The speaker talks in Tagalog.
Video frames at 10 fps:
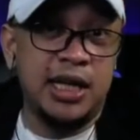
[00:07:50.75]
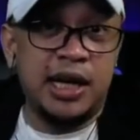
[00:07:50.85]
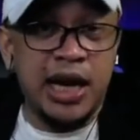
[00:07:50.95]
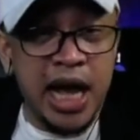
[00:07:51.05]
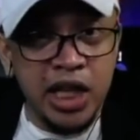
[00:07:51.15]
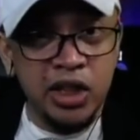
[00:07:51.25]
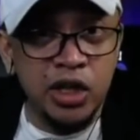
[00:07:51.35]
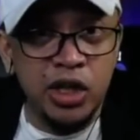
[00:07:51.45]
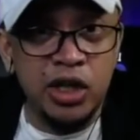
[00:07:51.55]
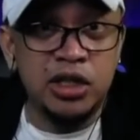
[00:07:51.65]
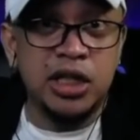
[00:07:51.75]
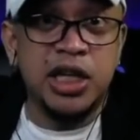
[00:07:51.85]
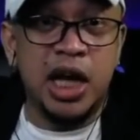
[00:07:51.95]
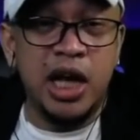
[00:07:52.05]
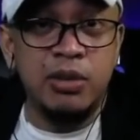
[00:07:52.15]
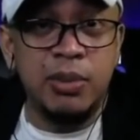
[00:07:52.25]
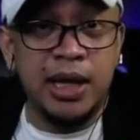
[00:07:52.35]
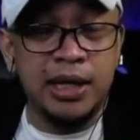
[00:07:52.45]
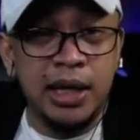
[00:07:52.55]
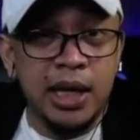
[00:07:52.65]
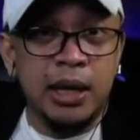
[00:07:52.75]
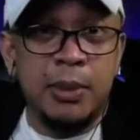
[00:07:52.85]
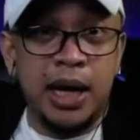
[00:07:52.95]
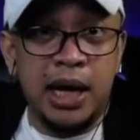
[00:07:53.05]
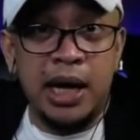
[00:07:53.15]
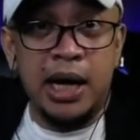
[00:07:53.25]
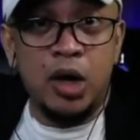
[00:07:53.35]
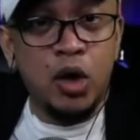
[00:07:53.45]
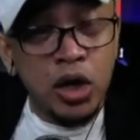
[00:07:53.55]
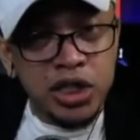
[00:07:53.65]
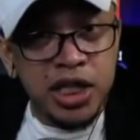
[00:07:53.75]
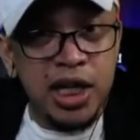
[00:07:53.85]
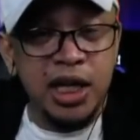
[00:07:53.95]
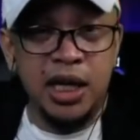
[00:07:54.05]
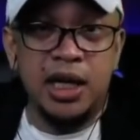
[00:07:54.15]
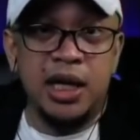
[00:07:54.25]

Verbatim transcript: Riders at saka yung mga, mga kotse.